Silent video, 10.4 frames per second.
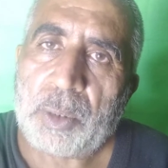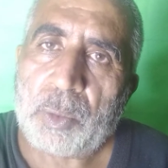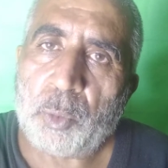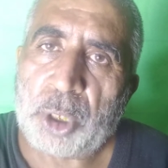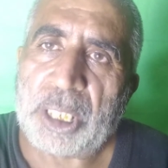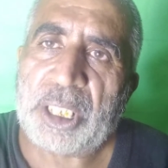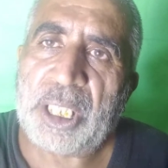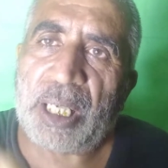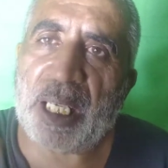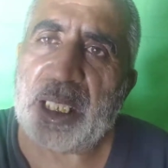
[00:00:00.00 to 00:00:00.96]
कुछ
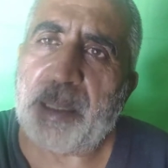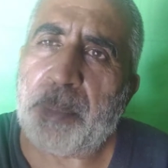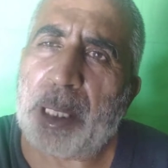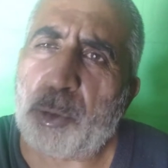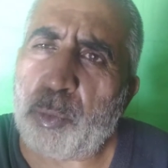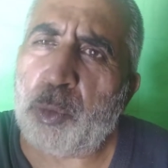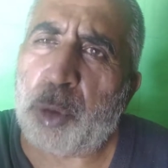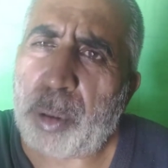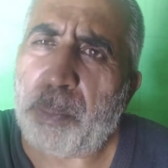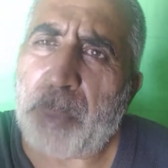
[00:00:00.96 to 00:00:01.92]
अरसे के लिए
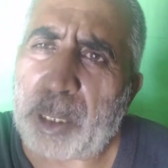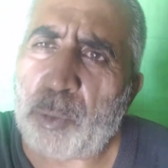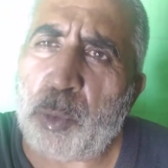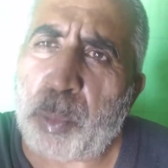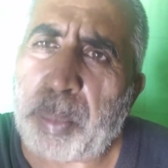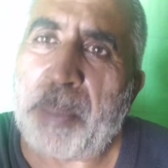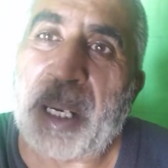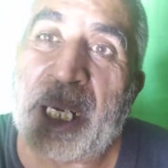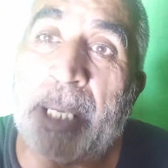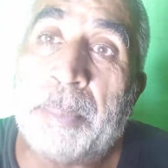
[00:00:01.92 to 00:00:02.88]
महदूद महदूद
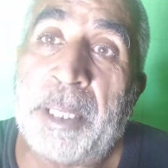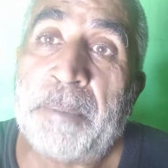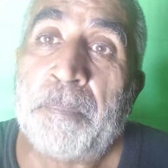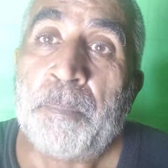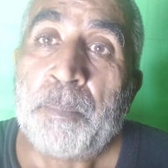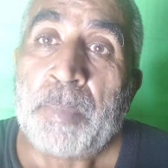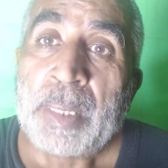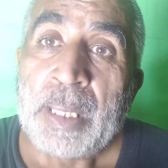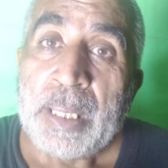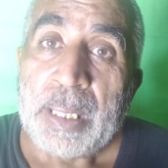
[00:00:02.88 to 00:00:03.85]
पैमाने पर
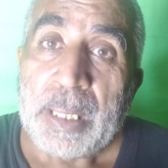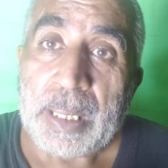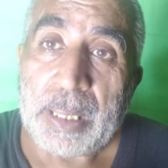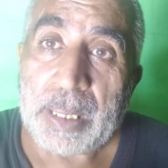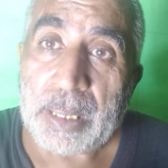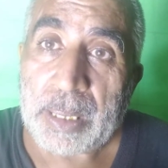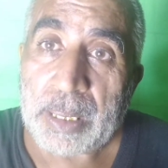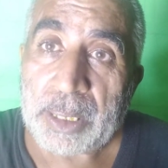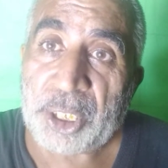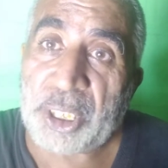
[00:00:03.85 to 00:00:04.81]

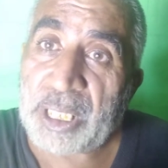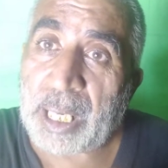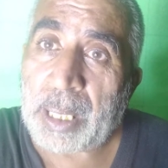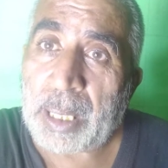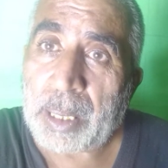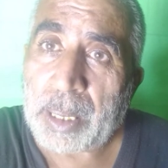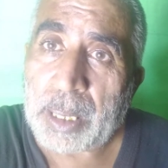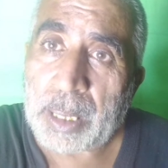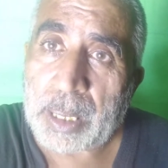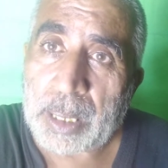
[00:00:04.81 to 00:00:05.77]
शिया
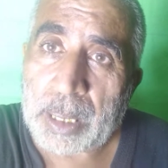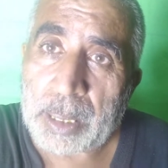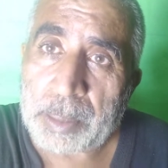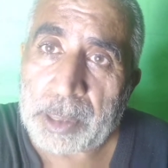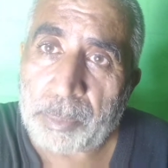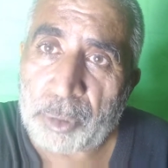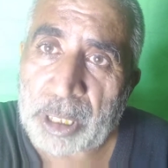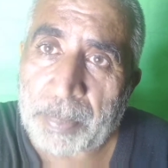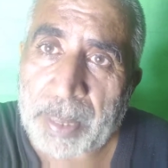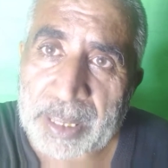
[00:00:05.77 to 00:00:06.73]

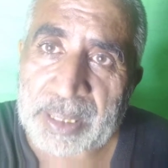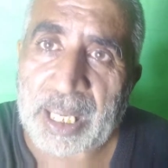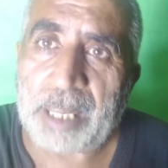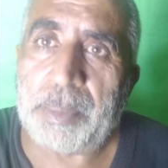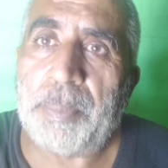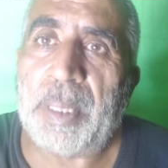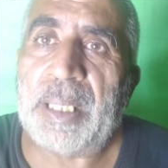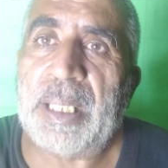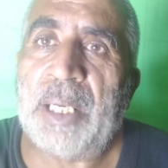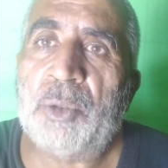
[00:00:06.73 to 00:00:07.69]
जमहूरिया पाकिस्तान भी बन
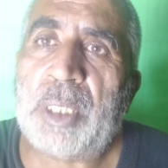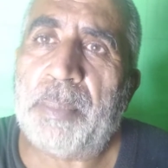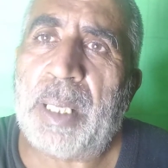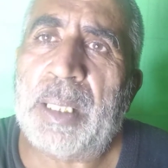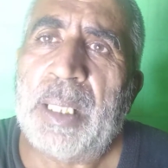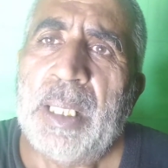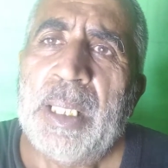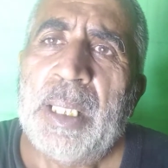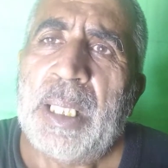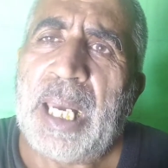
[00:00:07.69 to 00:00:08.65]
गया उसके बाद
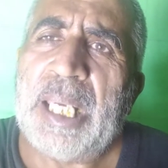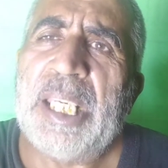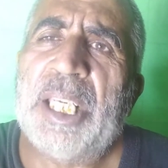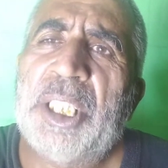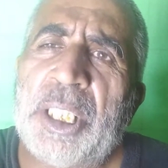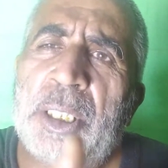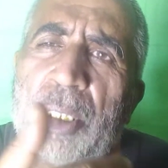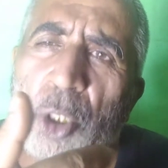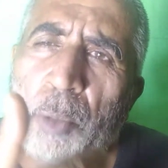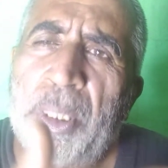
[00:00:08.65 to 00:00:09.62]
अहले हदीस
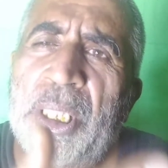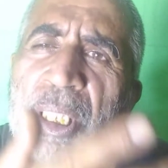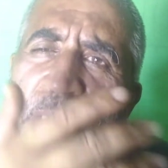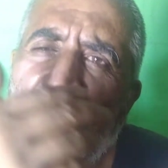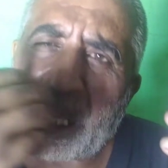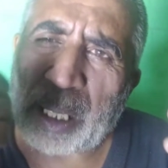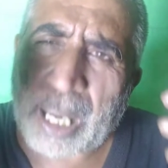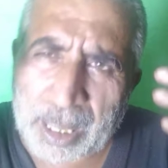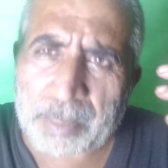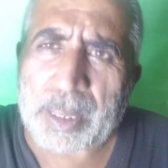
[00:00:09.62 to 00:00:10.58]
देवबंदी हर
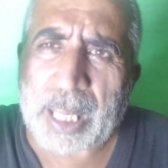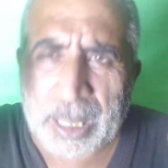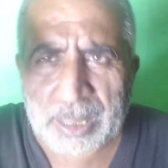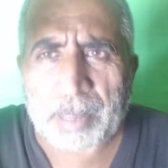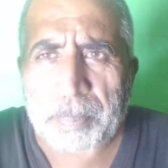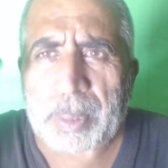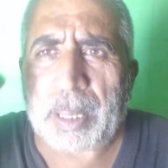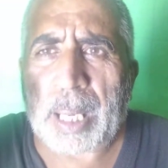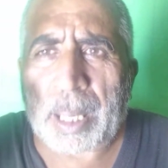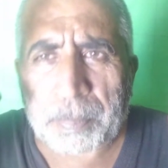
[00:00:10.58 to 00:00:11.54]
हर हर तब
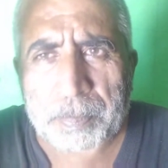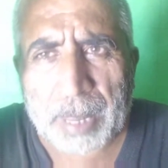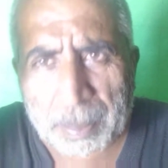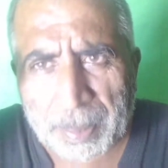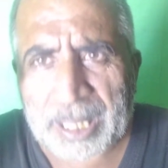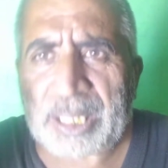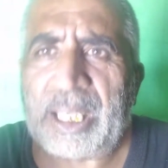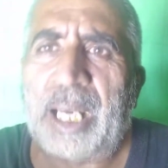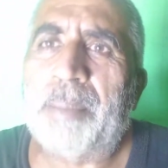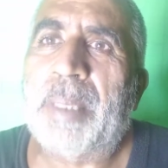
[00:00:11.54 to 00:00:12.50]
हर हर
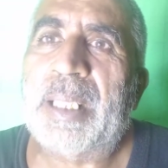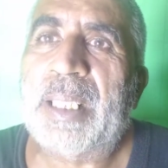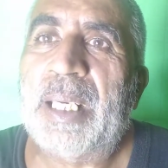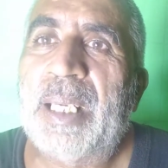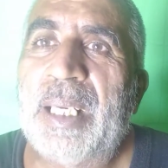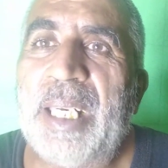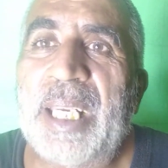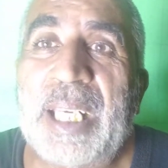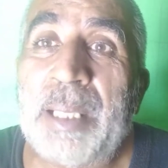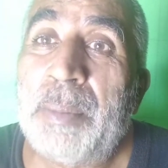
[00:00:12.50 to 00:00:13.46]
पाकिस्तान बन गया
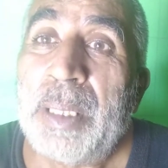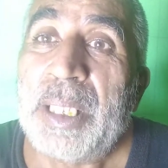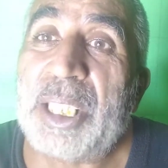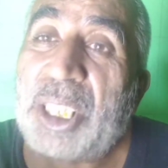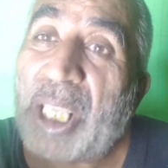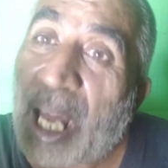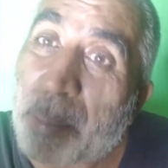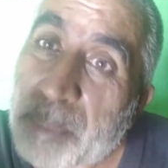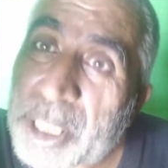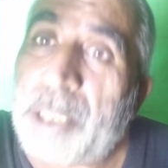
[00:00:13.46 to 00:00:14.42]
लेकिन
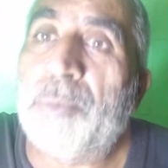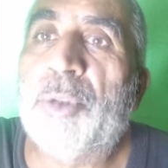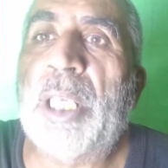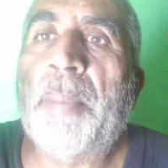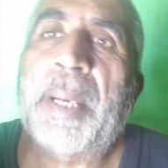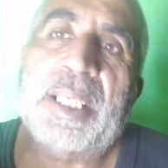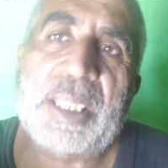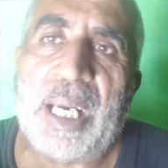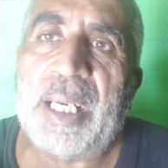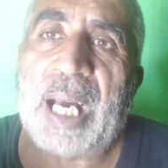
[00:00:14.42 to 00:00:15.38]
इस्लामी जमहूरिया
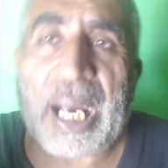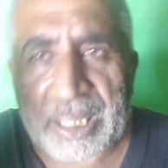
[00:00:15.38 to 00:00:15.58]
पाकिस्तान आज